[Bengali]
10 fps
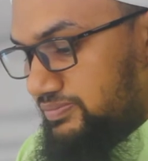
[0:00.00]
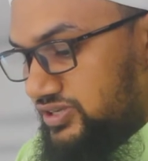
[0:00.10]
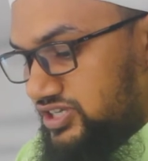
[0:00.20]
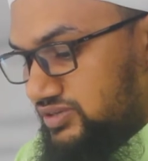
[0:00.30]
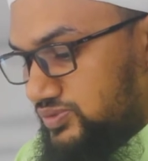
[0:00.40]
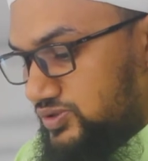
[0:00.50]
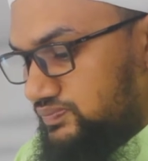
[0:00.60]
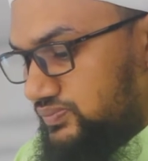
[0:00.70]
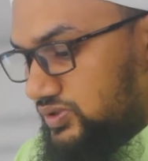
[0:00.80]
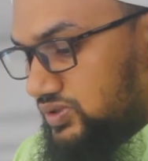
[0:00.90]
আমরা জানব
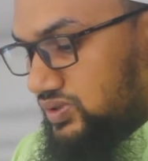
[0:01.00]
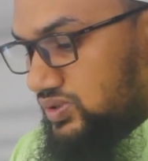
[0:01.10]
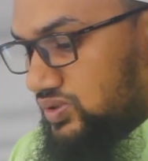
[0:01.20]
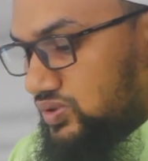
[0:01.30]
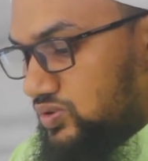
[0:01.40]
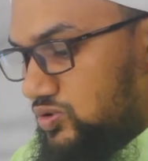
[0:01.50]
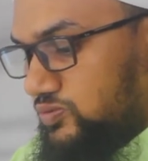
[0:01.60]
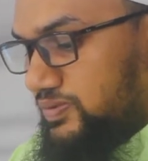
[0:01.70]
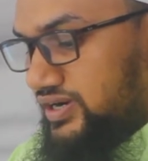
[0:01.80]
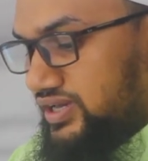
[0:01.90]

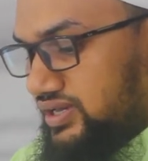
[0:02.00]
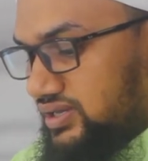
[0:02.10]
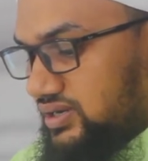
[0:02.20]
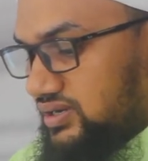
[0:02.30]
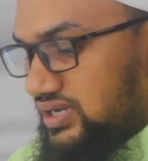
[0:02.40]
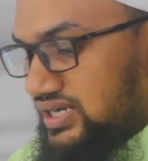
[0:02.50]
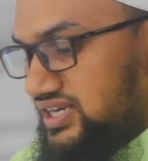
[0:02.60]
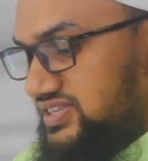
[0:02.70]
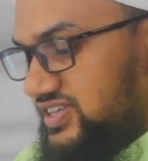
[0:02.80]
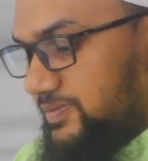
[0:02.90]
কোরবানি
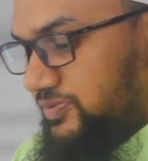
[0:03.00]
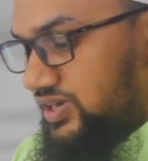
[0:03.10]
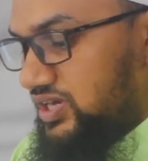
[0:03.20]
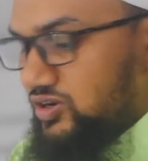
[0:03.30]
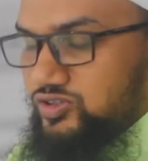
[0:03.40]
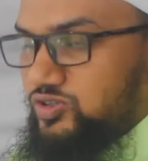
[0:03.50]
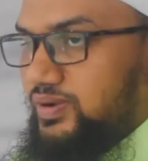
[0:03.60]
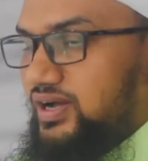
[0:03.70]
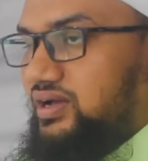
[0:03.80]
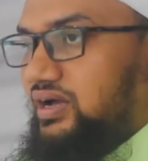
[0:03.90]
নিসাব কি
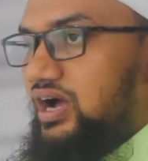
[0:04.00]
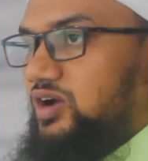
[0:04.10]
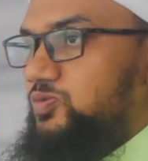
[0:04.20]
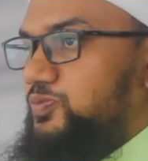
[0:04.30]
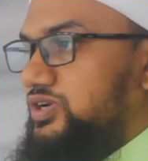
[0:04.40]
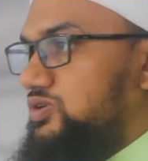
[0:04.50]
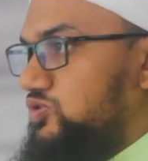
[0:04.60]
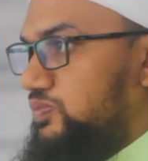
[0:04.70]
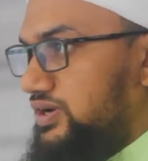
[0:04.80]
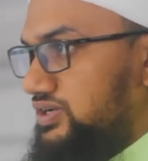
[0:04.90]
অথবা কার উপরে
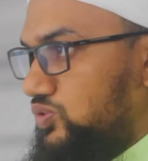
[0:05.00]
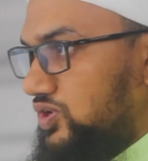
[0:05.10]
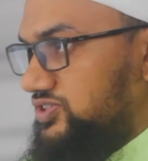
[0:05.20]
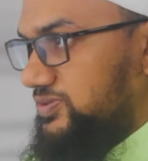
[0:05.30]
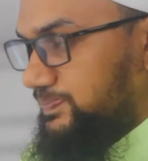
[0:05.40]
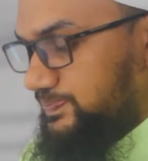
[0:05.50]
কোরবানি ওয়াজিব